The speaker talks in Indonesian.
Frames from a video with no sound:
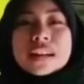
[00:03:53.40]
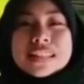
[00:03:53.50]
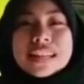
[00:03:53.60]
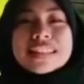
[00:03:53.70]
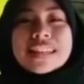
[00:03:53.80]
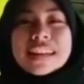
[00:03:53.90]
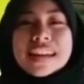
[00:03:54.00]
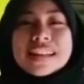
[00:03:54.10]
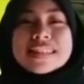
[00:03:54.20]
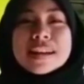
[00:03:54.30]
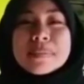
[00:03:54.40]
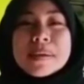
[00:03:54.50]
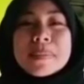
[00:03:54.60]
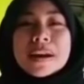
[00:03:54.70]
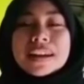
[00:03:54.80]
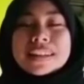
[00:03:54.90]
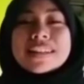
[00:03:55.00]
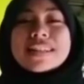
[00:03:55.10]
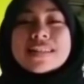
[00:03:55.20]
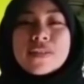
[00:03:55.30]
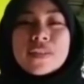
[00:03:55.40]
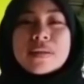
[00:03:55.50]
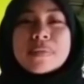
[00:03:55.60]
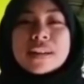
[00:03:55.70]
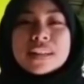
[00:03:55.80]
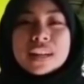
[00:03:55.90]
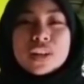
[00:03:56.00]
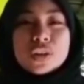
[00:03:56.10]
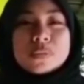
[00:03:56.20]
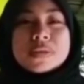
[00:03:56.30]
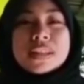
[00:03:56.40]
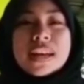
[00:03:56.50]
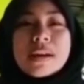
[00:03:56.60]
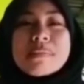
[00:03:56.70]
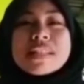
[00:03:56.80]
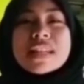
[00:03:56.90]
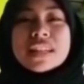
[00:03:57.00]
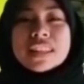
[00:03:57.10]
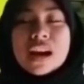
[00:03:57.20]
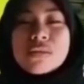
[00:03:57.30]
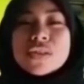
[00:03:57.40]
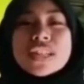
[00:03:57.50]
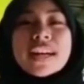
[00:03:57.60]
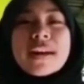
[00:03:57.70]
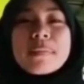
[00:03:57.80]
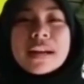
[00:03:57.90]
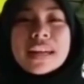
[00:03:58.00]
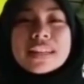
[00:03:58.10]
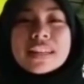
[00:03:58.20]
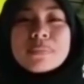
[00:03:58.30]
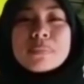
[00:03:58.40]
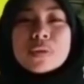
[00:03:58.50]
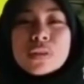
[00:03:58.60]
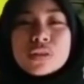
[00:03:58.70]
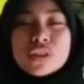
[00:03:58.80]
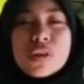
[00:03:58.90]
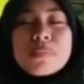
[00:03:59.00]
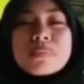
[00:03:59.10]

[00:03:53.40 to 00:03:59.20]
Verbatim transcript: Pesan saya selama prakerin di Zafran Mandiri Group, saya menjadi tahu cara mengedit Photoshop